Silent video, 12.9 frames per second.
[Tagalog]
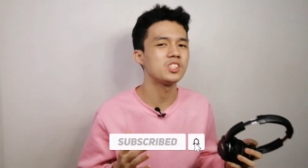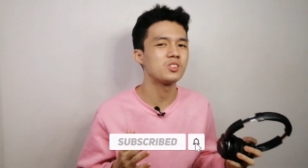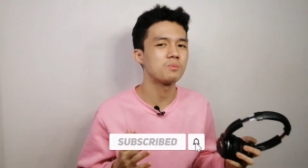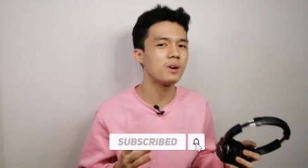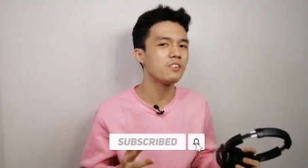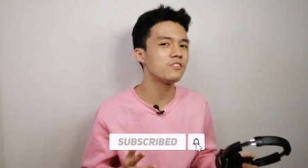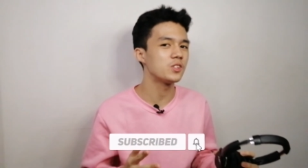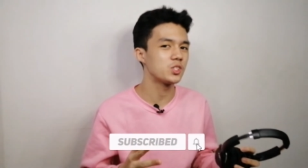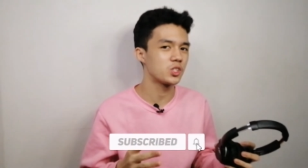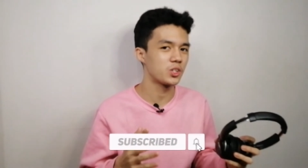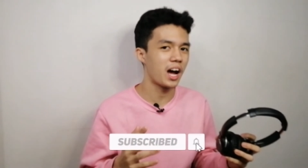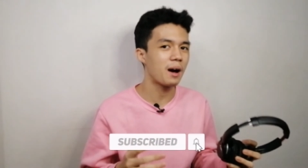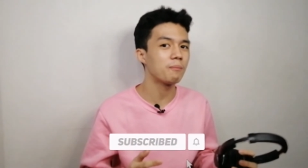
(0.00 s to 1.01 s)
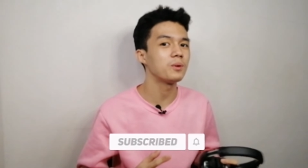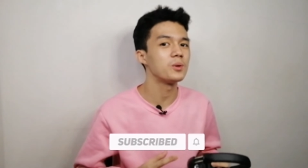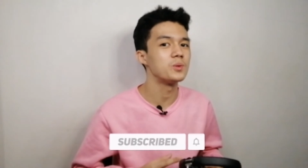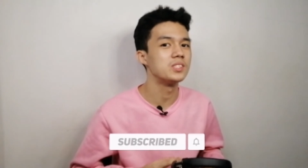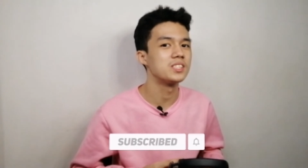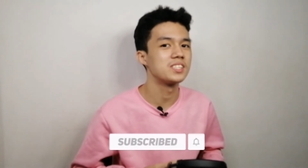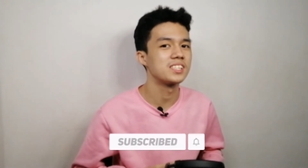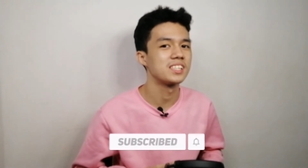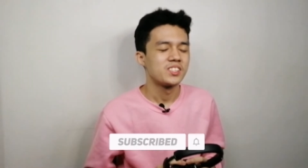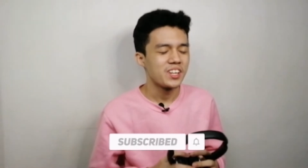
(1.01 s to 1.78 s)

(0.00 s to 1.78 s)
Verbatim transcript: miss my future uploads.